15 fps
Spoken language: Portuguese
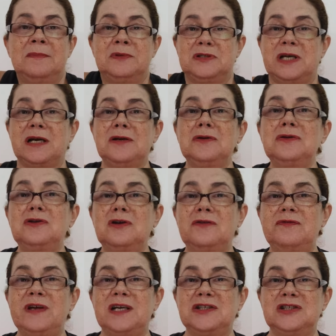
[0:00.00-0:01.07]
Porque já que eu não tô
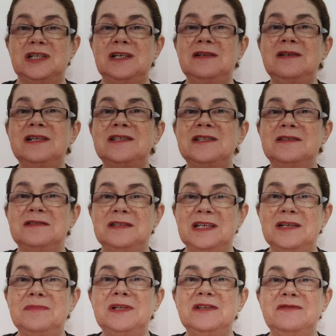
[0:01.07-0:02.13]
viajando, né, gente? Eu
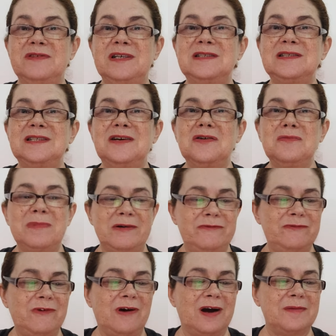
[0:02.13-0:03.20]
tenho que me divertir de alguma
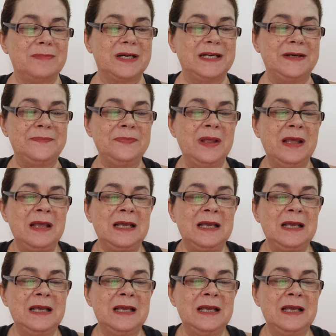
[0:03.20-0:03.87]
forma, né?